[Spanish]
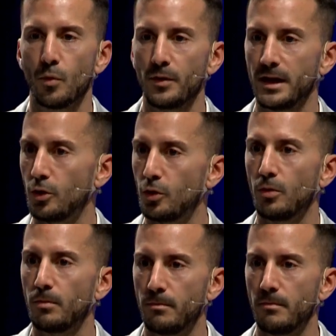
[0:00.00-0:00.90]
modelo
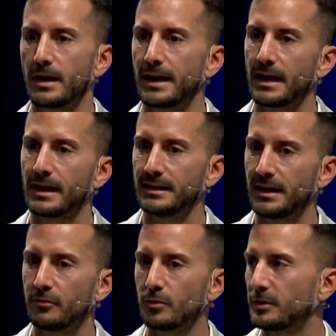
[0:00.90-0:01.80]
o gran
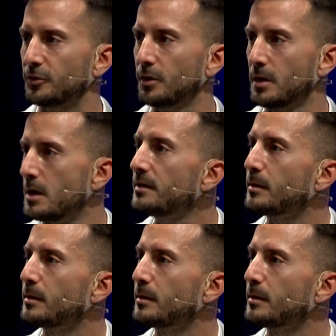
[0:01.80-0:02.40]
cantidad de información